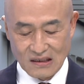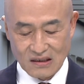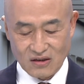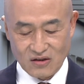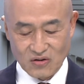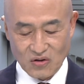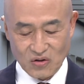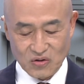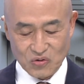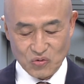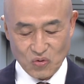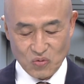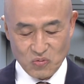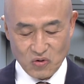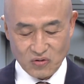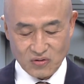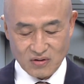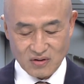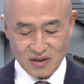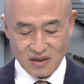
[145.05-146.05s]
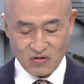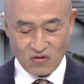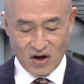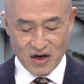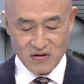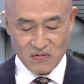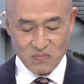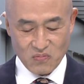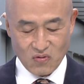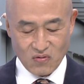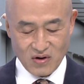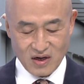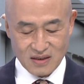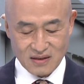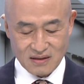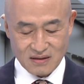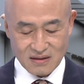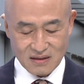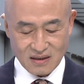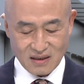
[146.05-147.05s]
그런 종목들이 과연 뭐가
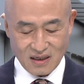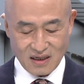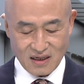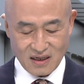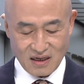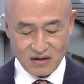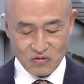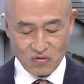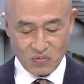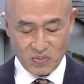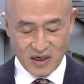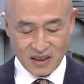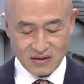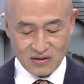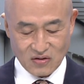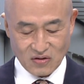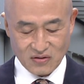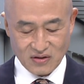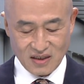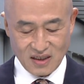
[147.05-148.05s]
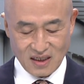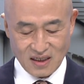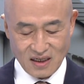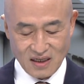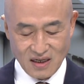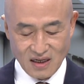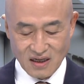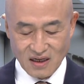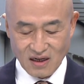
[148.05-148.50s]
있을까 하고 봤더니